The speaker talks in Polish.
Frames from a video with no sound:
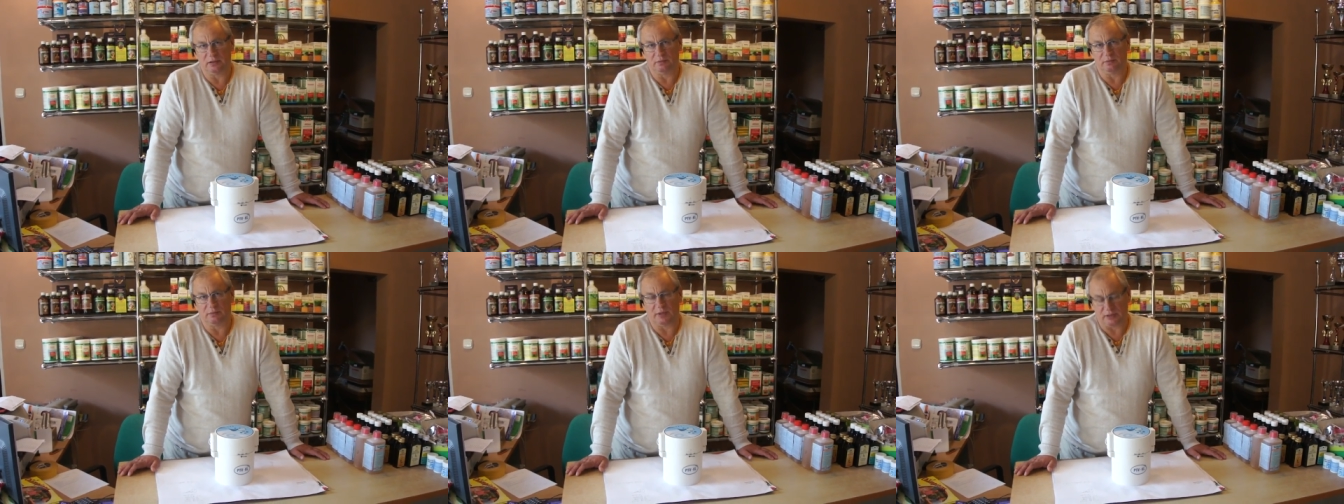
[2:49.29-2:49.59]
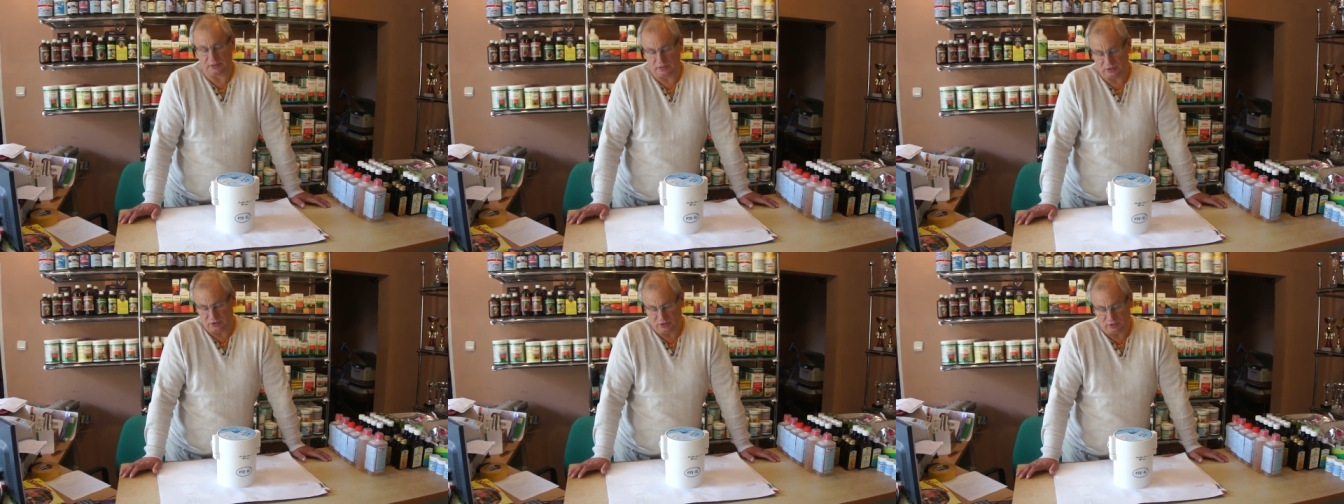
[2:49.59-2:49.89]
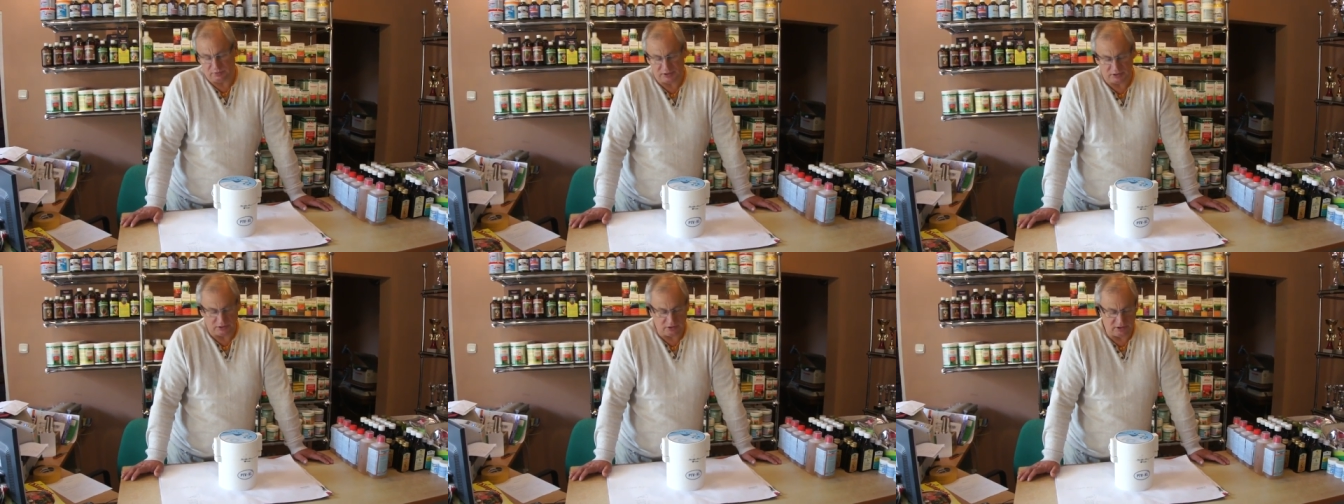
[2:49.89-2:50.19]
Bardzo
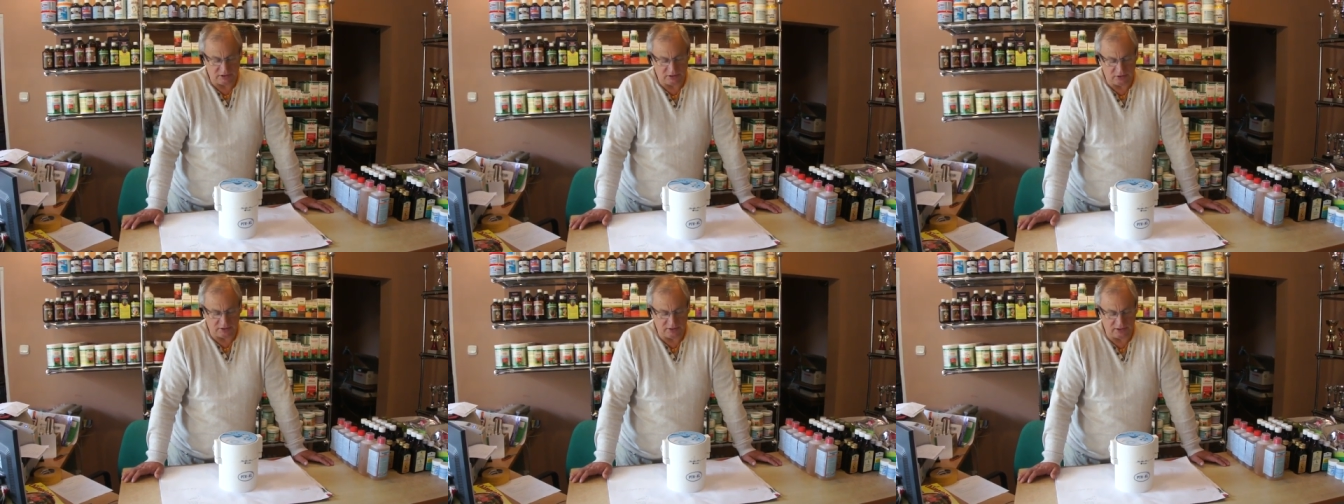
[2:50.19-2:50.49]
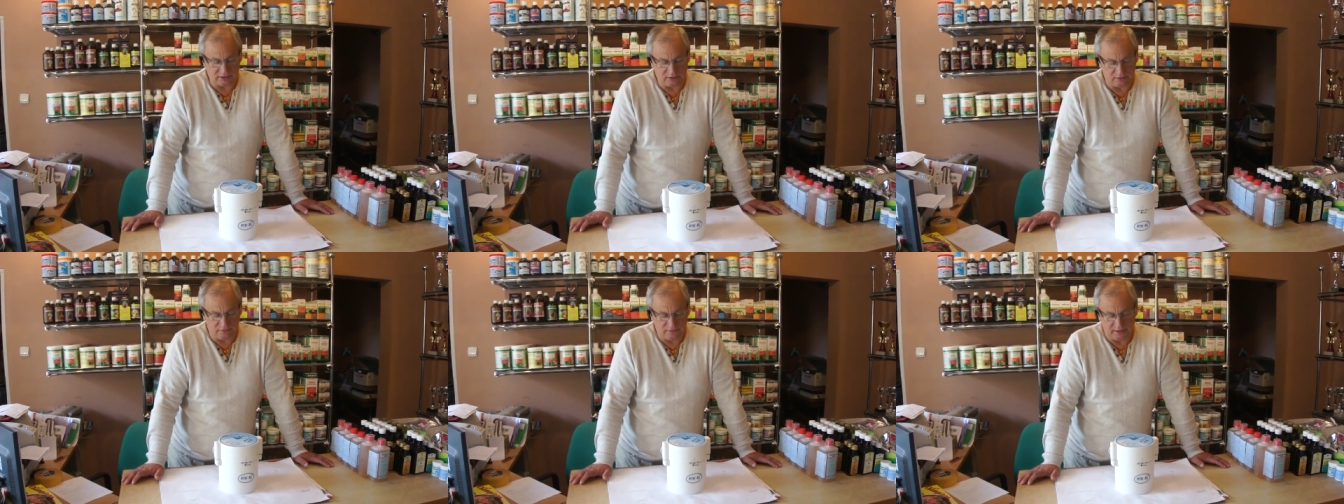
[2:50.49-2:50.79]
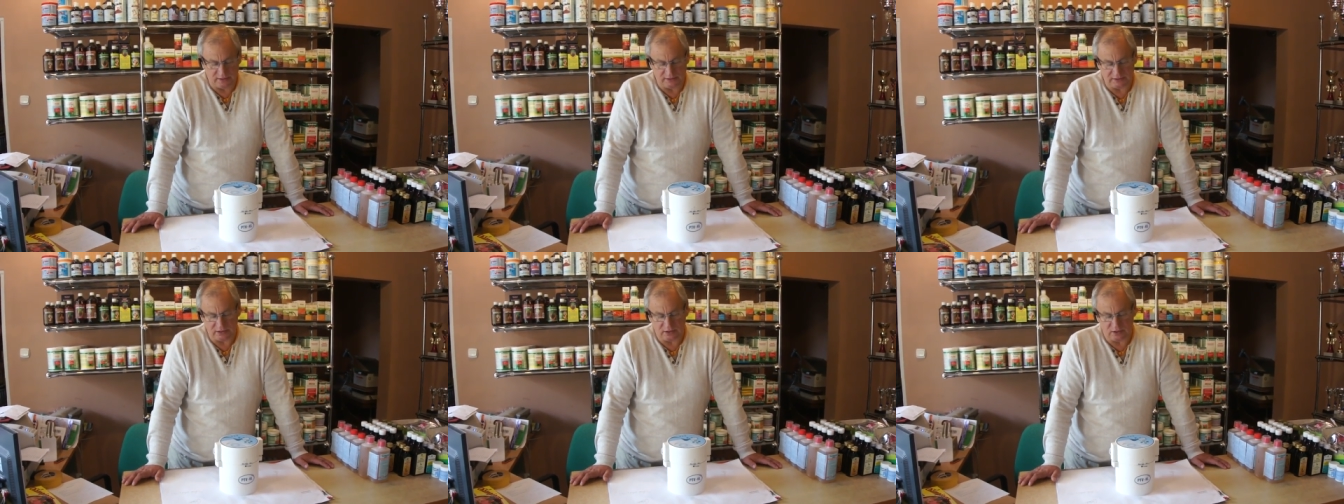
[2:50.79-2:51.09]
dobre to jest do
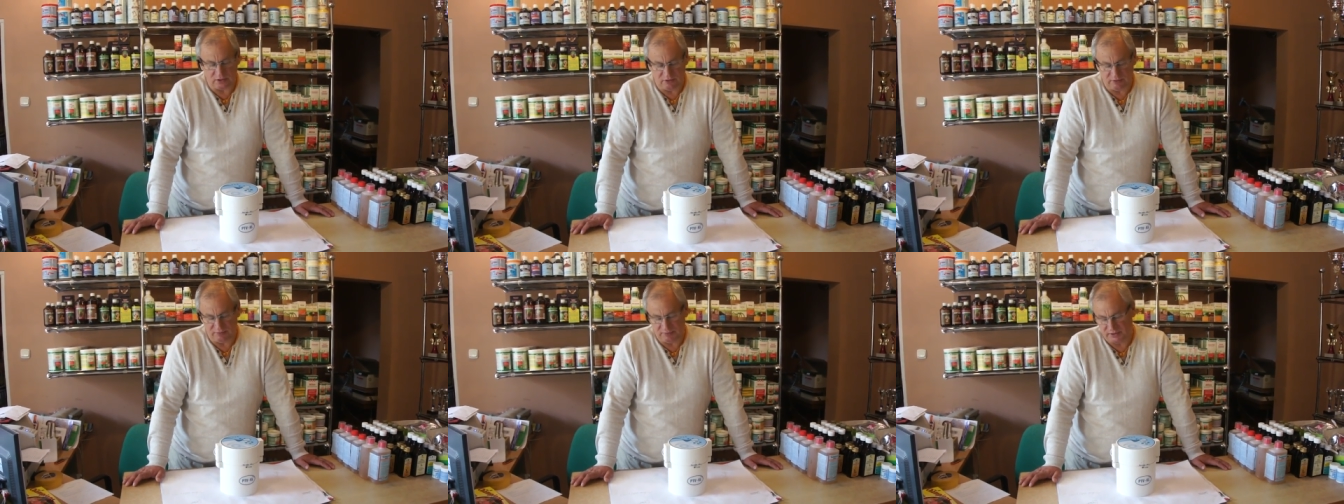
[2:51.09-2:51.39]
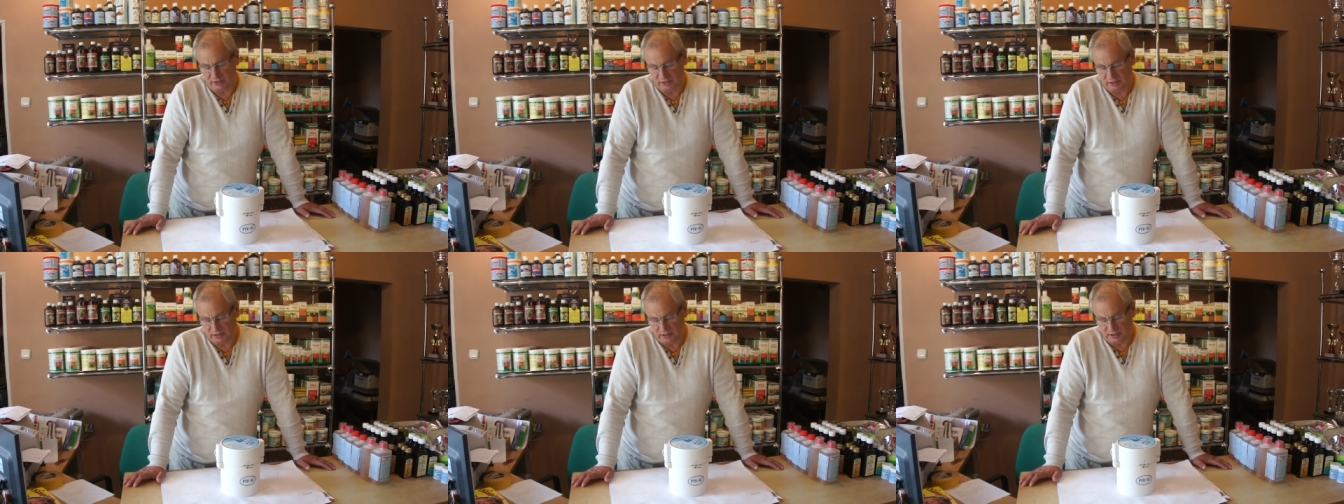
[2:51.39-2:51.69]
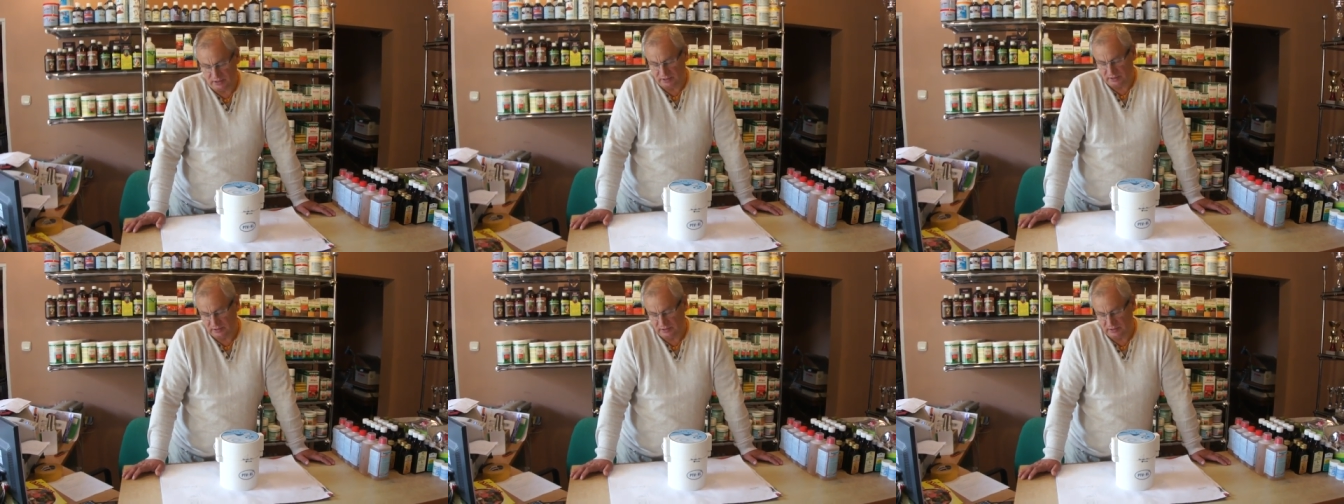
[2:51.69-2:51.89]
dezynfekcji gołębnika. Ale w